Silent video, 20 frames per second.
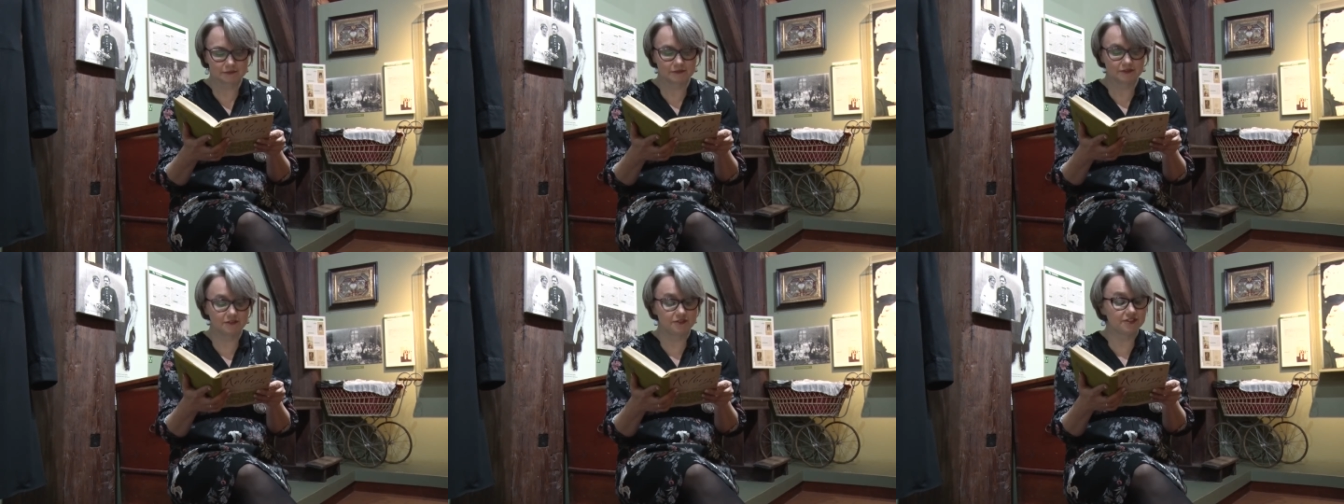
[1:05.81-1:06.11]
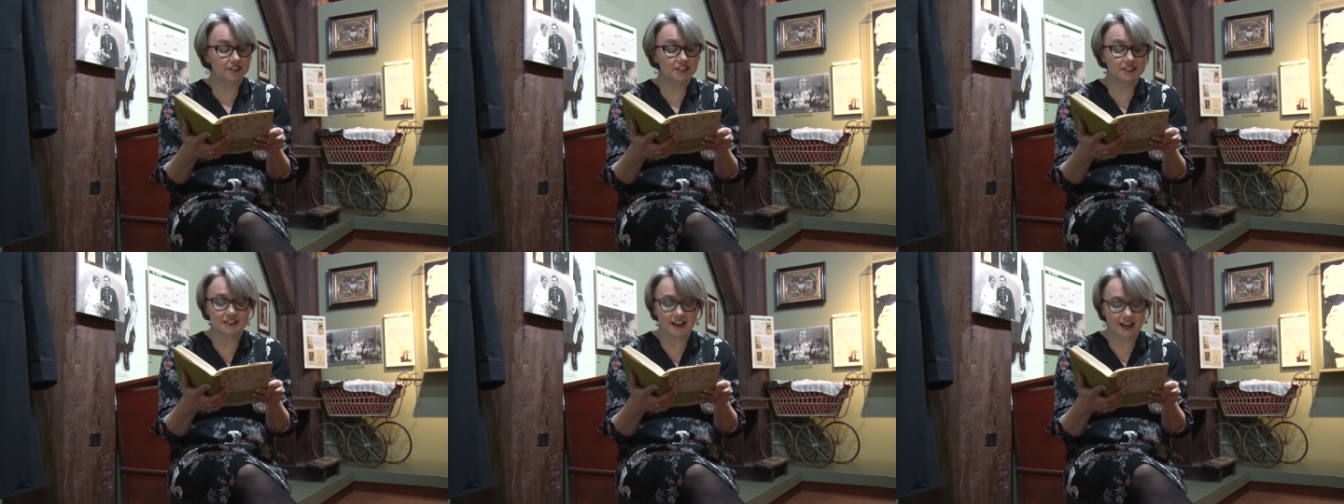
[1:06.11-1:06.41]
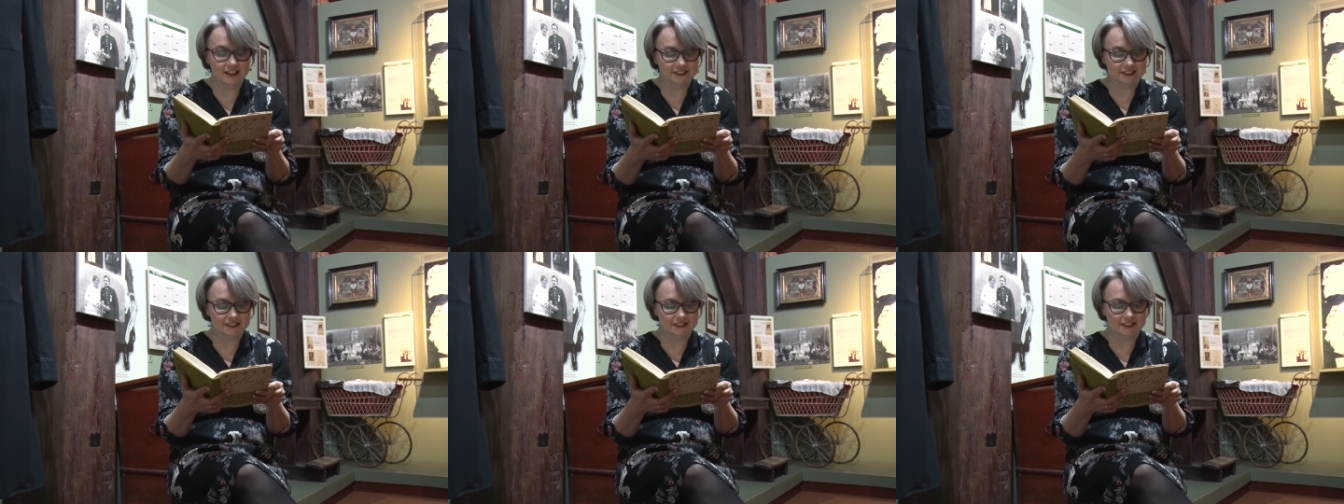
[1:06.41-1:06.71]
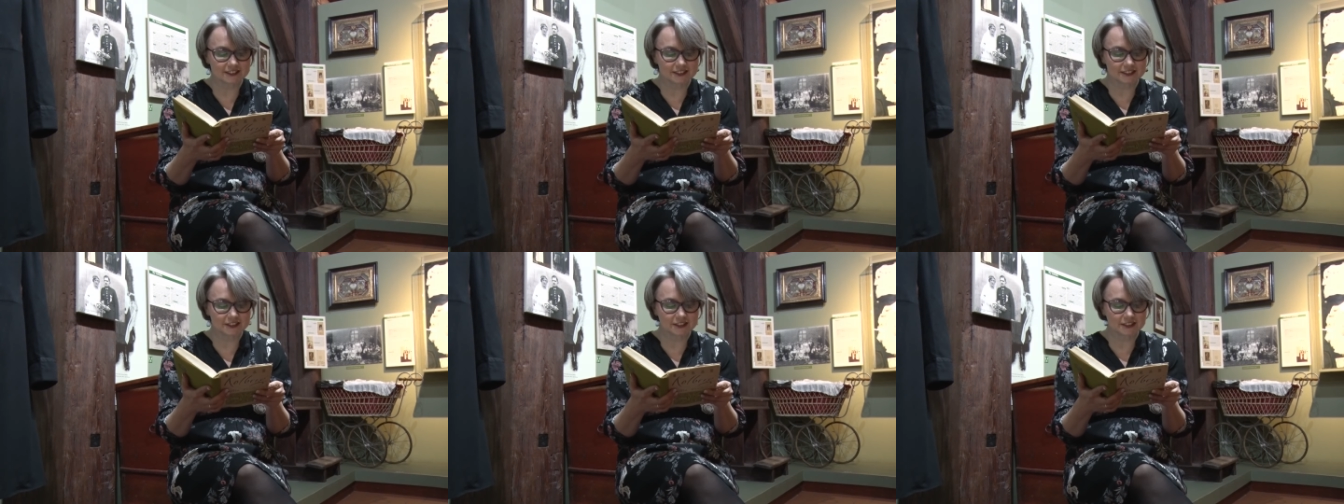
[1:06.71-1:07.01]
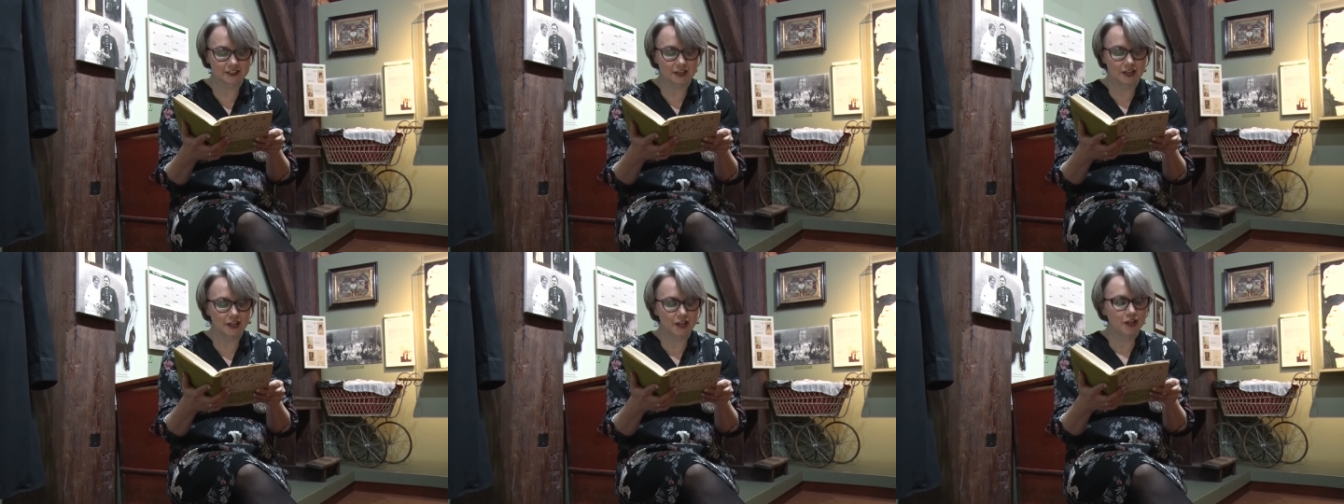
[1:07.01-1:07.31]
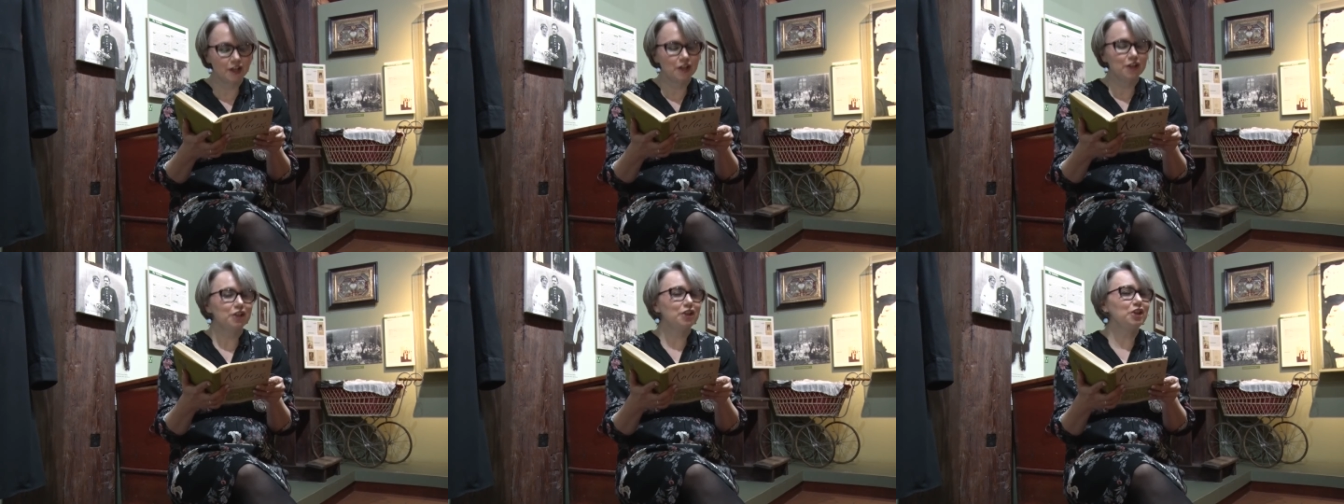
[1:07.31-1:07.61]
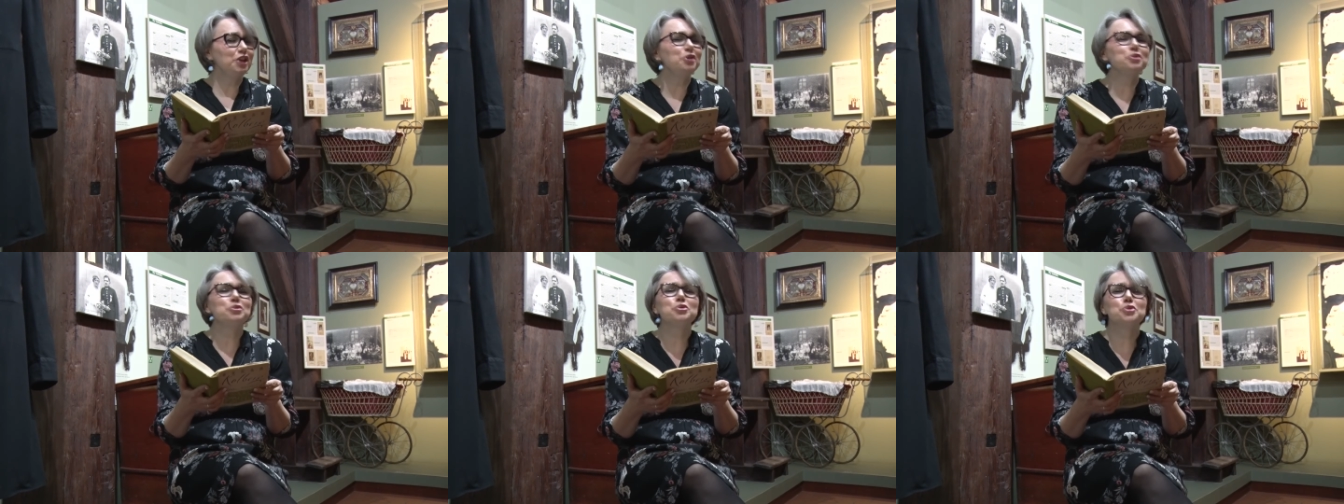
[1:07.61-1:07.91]
wydatnych
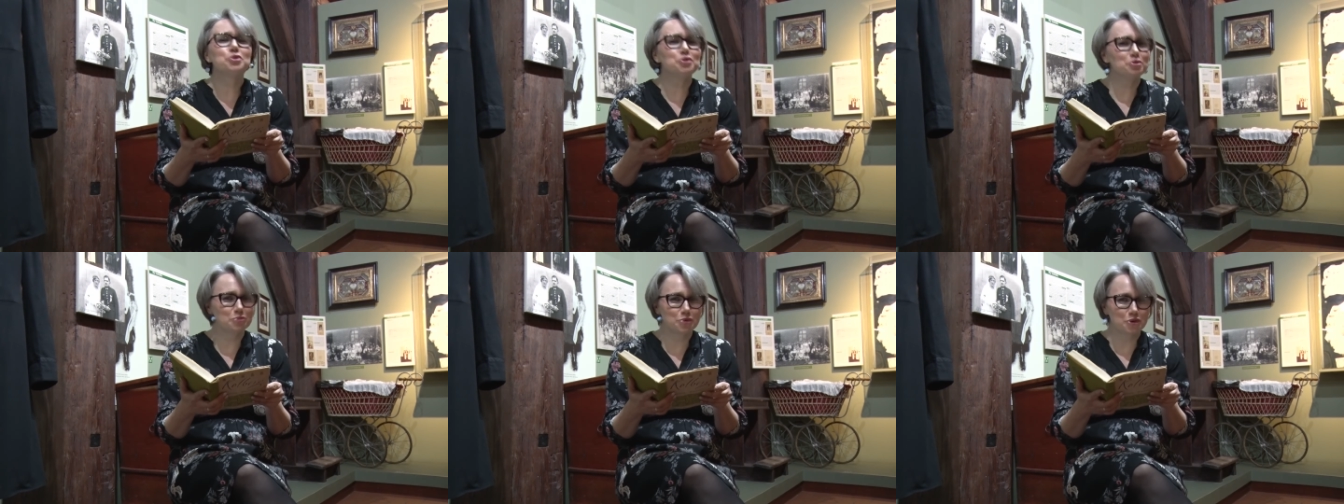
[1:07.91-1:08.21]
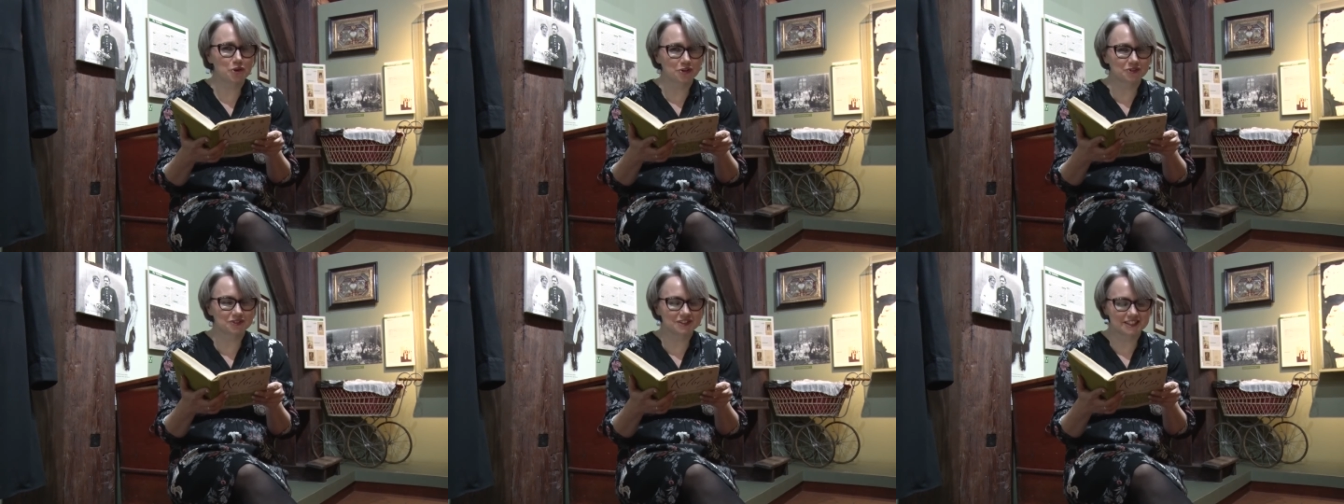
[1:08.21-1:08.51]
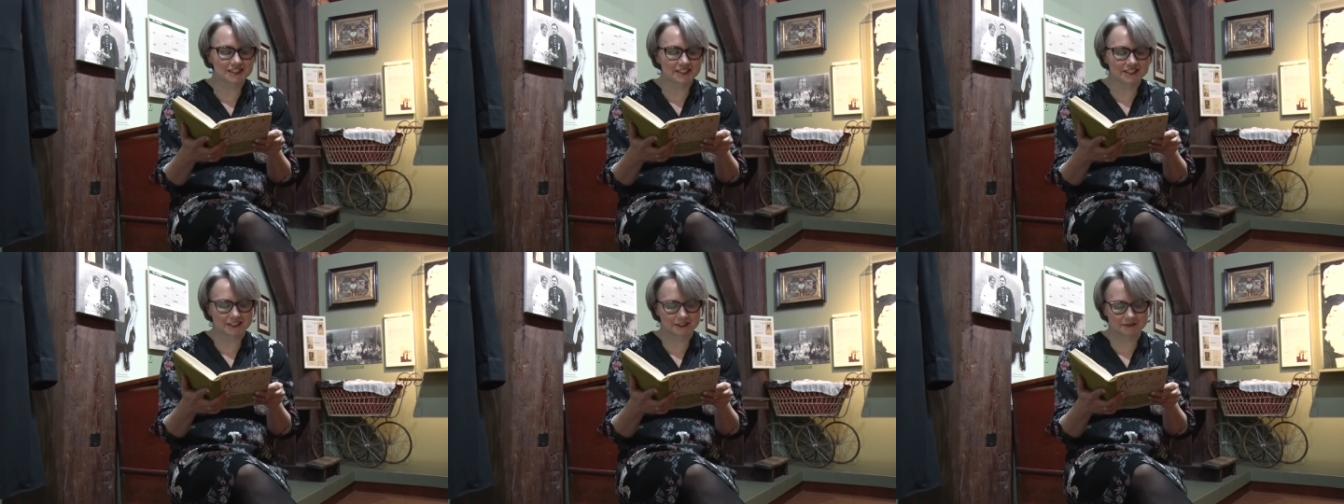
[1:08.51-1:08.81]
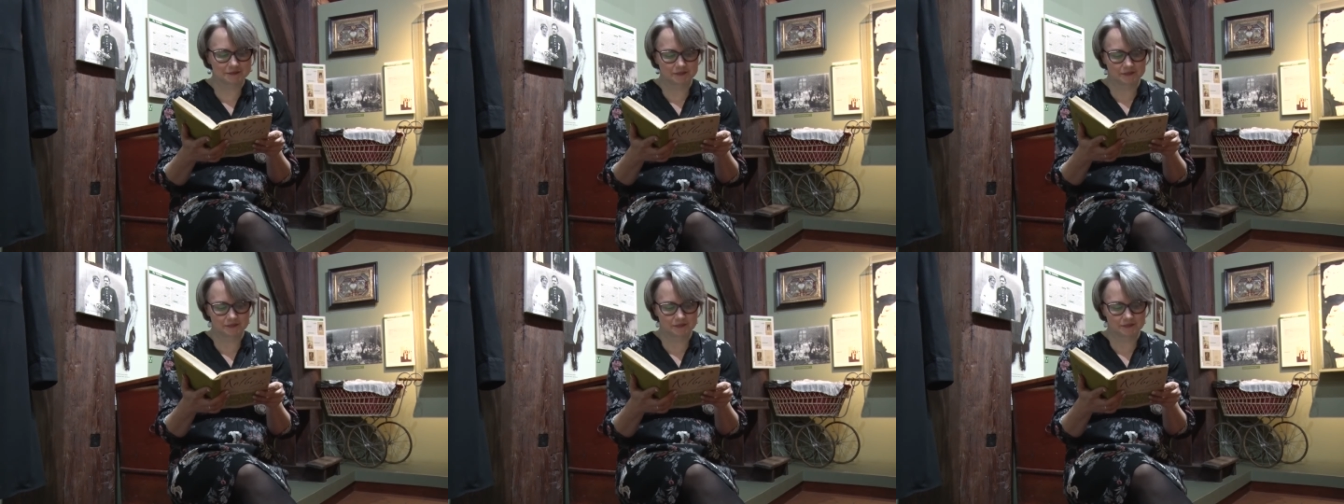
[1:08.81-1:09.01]
i ujmujących.